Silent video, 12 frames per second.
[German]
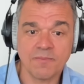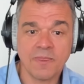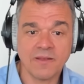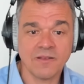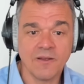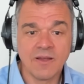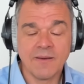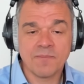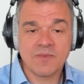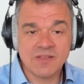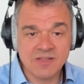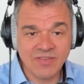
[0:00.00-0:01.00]
Also
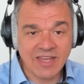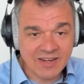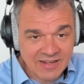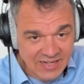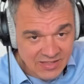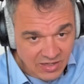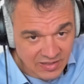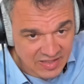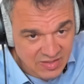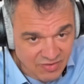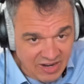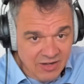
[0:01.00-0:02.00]
diese wären nicht alle
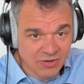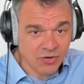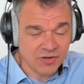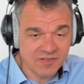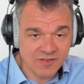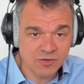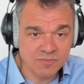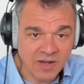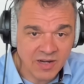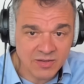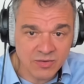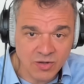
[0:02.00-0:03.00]
92 und
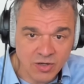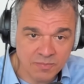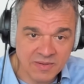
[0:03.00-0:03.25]
machen noch